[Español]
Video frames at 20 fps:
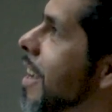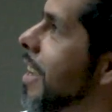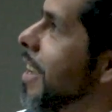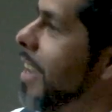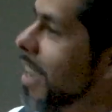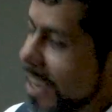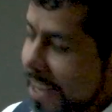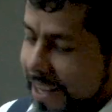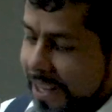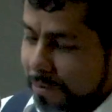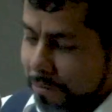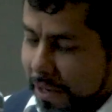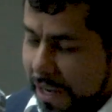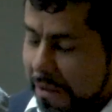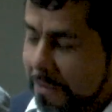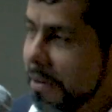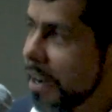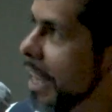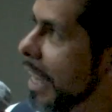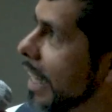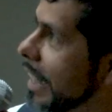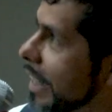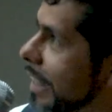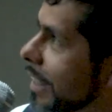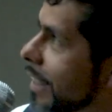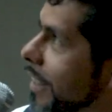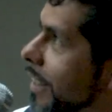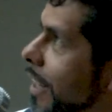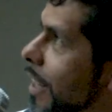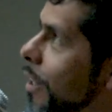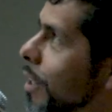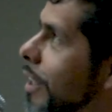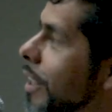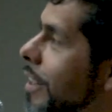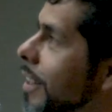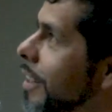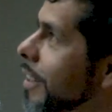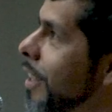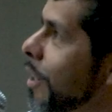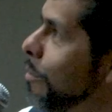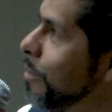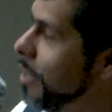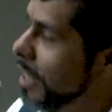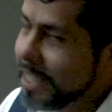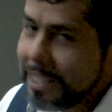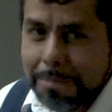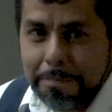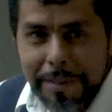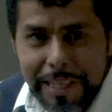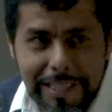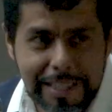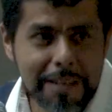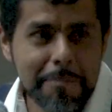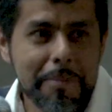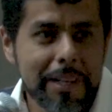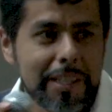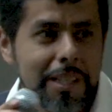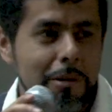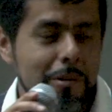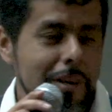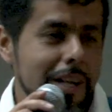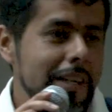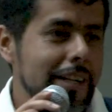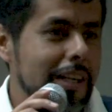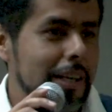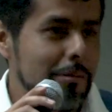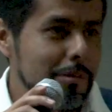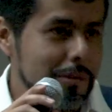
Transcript: Y les voy a hablar de, de una especie en particular que